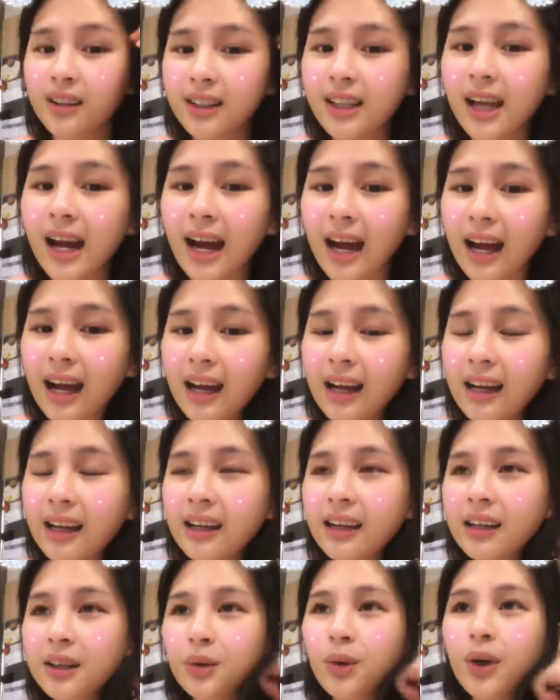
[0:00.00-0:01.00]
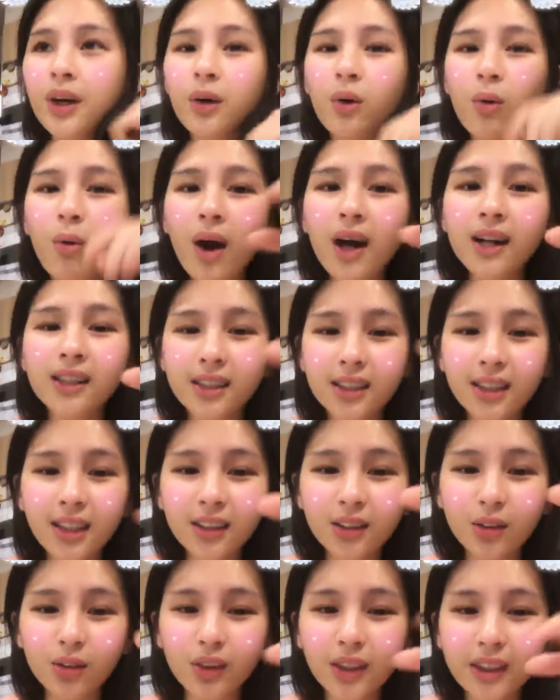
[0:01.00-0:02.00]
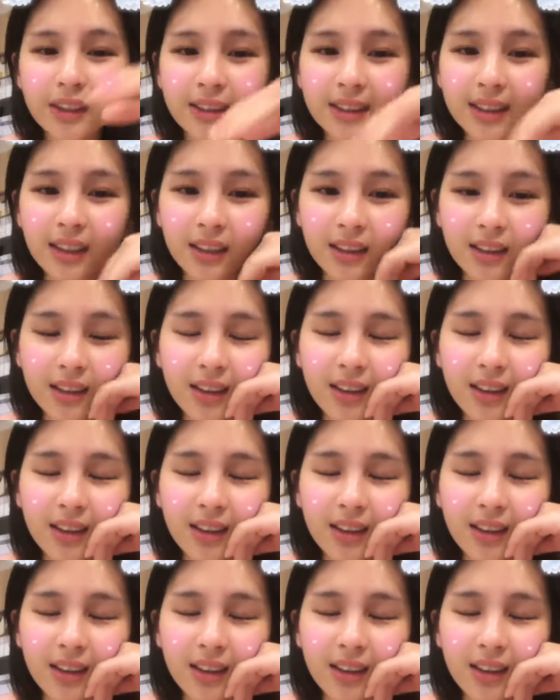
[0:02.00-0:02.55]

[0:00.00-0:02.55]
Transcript: 大，会晃的那种地震，